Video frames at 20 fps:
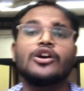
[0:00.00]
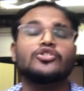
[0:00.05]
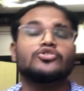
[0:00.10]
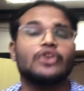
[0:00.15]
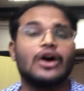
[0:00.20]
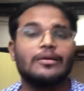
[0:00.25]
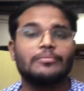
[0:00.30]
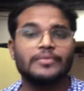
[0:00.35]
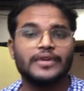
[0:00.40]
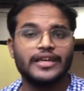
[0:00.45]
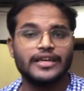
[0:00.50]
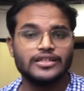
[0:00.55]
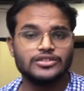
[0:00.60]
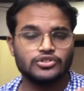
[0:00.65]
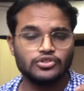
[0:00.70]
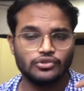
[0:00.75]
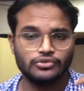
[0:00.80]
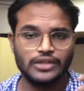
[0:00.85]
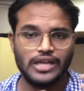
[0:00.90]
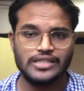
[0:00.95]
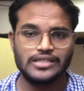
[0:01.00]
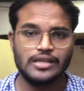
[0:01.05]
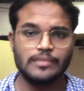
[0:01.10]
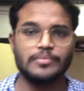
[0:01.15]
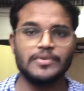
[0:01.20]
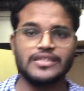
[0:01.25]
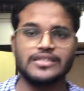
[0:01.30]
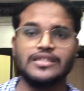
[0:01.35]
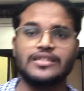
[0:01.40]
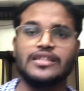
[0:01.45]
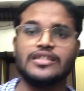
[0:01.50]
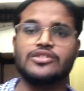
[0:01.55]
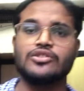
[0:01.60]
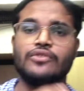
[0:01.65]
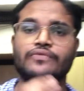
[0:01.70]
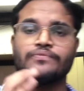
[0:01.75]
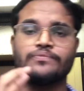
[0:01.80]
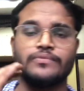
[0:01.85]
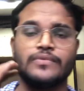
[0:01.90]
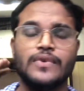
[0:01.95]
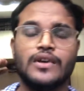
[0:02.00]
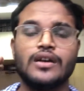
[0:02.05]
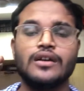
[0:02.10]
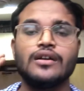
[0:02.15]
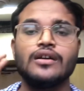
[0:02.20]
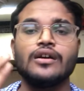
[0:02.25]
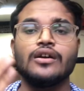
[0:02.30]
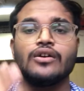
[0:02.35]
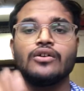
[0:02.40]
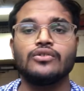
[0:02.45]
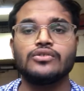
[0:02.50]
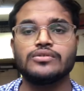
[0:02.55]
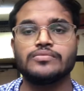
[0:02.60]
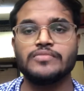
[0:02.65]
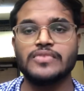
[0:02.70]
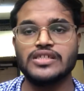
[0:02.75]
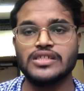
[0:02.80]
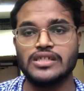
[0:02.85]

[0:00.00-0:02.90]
तो आप एक छोटा सा परसेंटेज ऑफ उसमें